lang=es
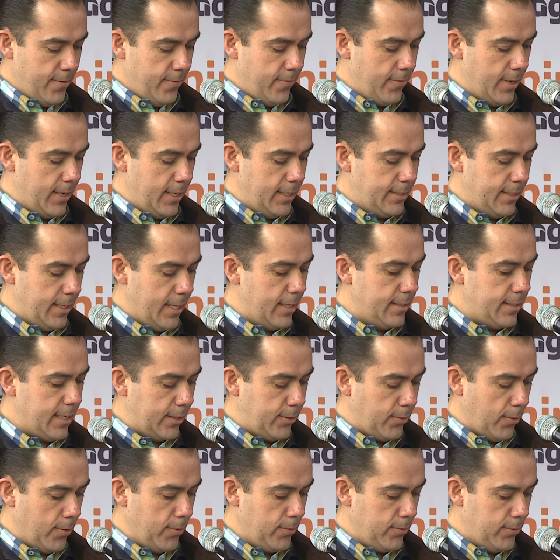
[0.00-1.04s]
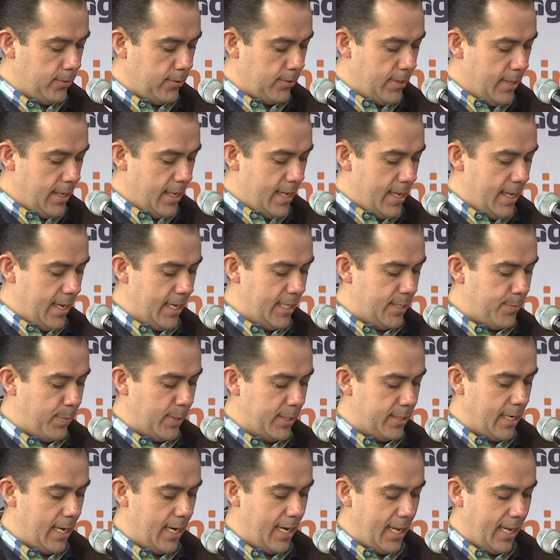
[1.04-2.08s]
Felicidades a todos, en
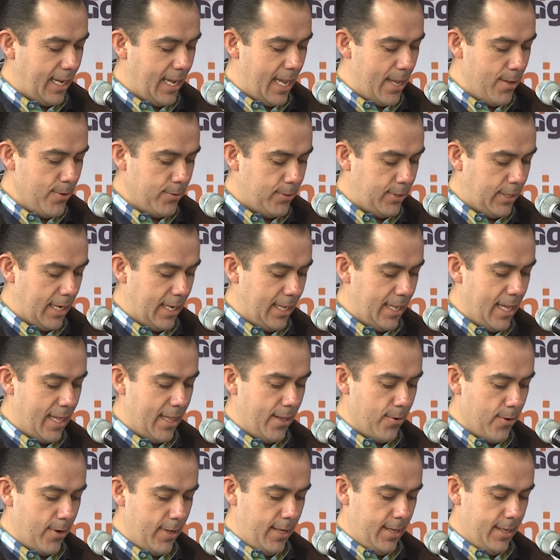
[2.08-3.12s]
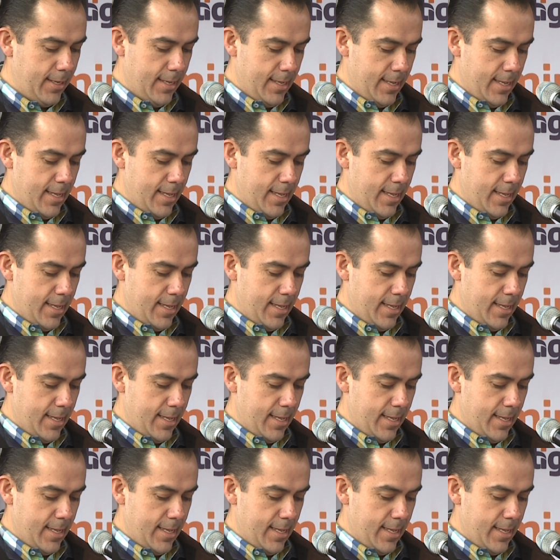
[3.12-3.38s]
especial a aquellos que el día de hoy,